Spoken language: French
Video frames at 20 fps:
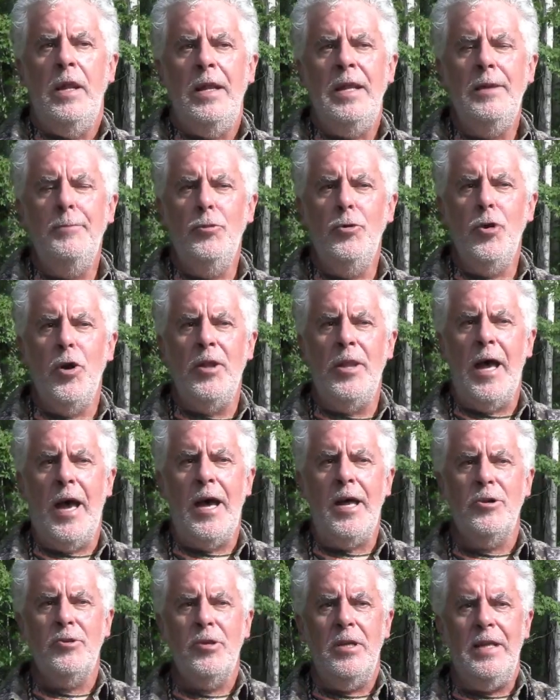Les
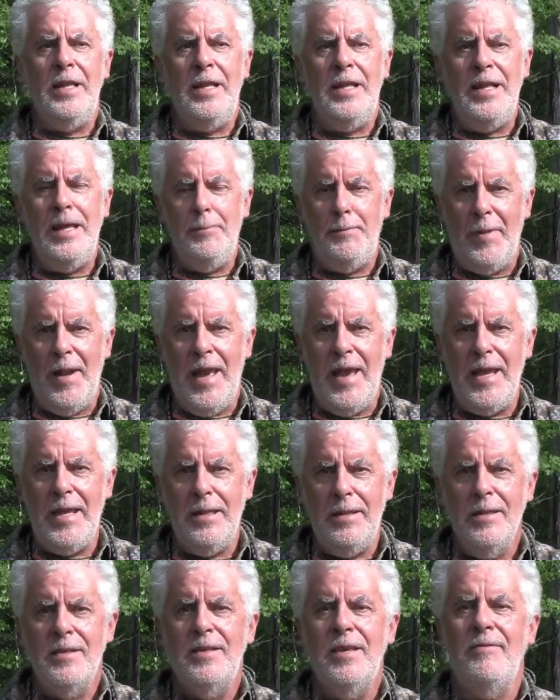bougonnages et les
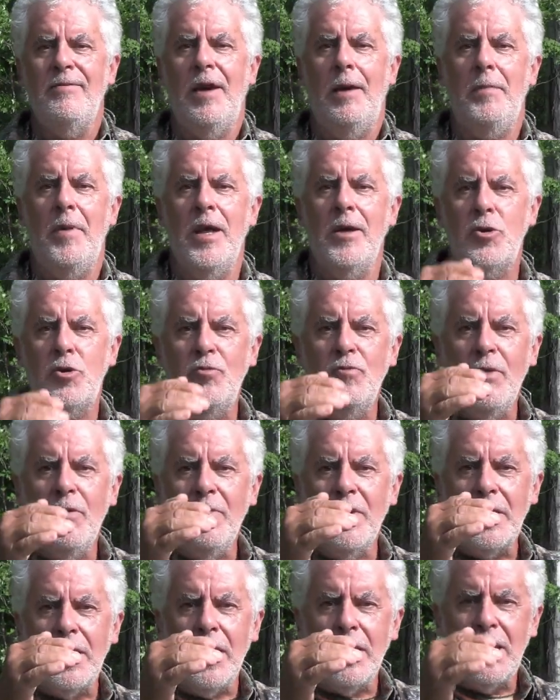plaintes, c'est vraiment souvent,
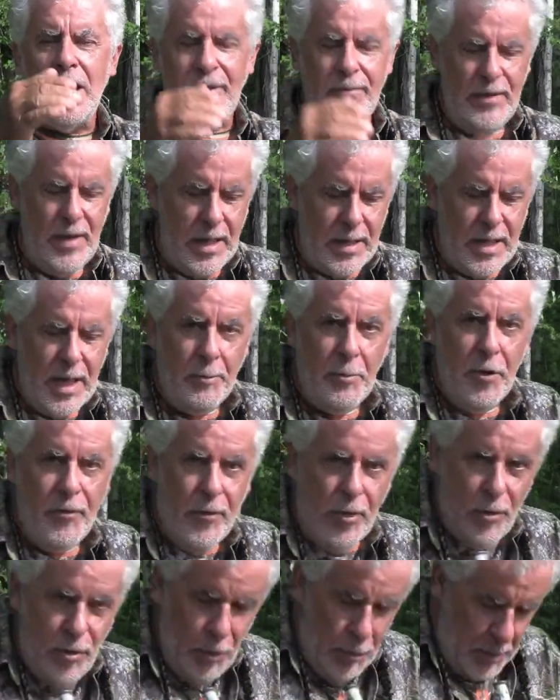on va s'en servir à très bas
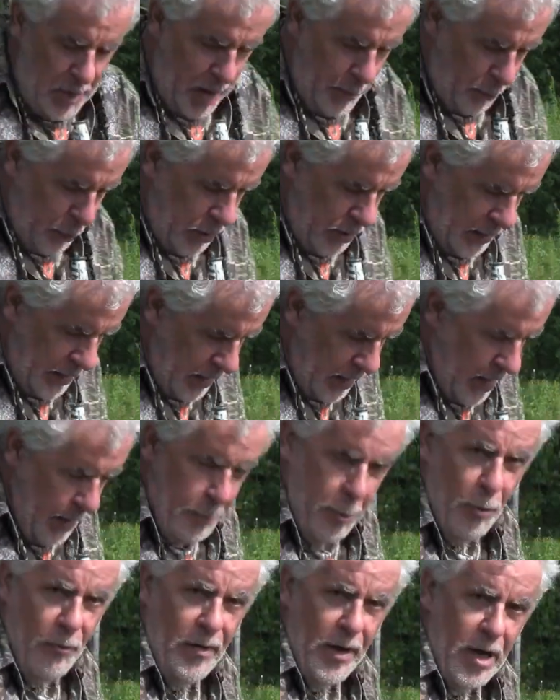volume en portant
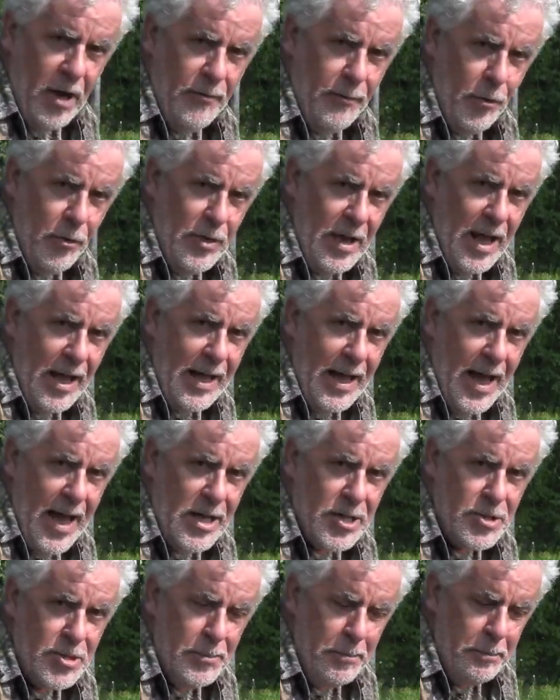la peau vers le fond de la
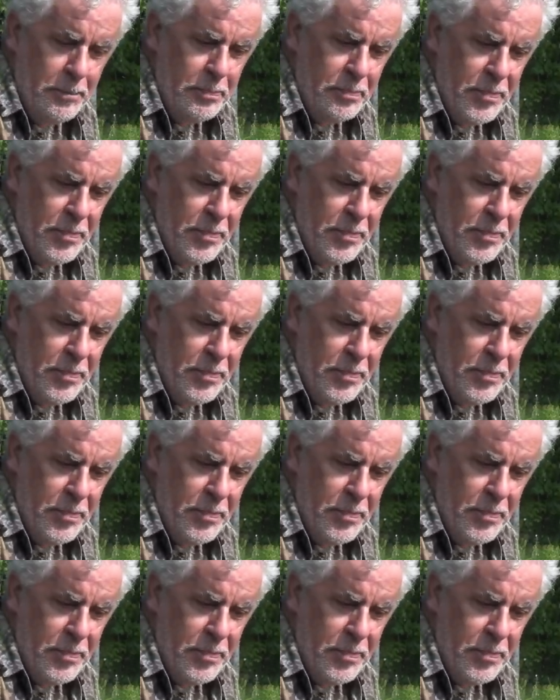cache